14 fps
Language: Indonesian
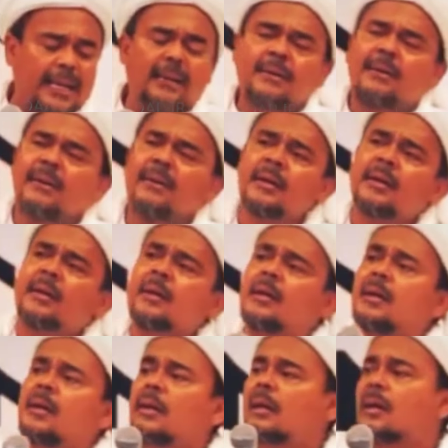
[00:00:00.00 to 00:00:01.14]
dan tokoh
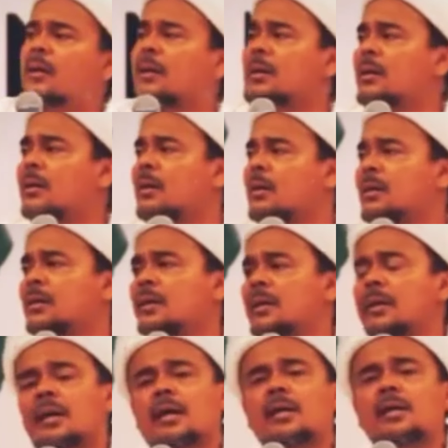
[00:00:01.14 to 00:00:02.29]
keagamaan.
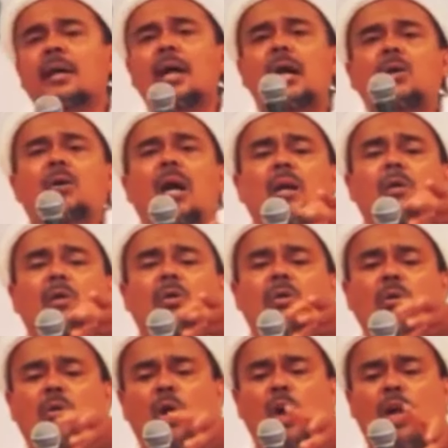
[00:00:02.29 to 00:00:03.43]
Namun,
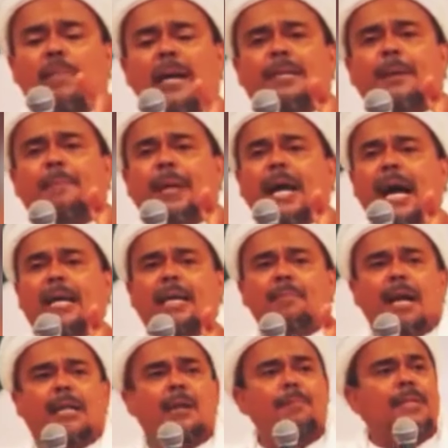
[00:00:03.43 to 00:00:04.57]
Tak sedikit pula
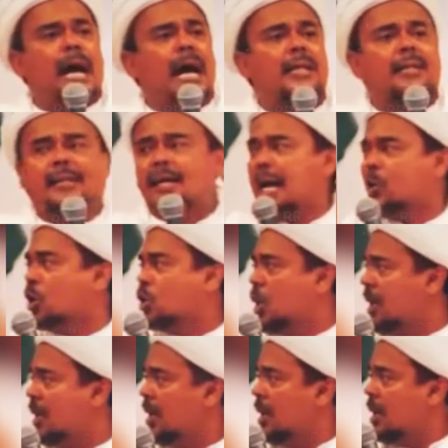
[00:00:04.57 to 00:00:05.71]
yang memberikan
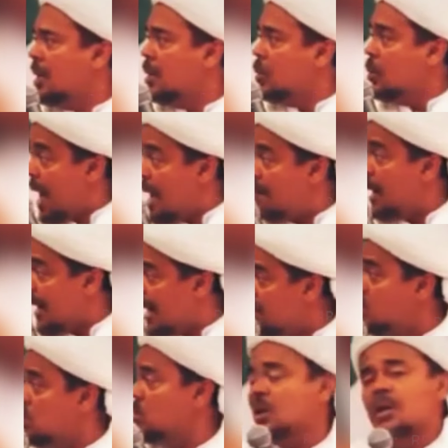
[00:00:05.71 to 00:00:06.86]
dukungan terhadap ungkapan
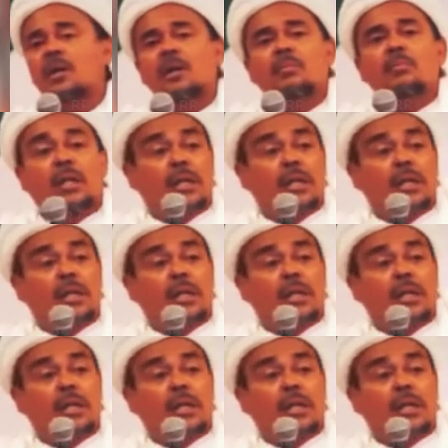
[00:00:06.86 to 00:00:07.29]
Habib Rizik,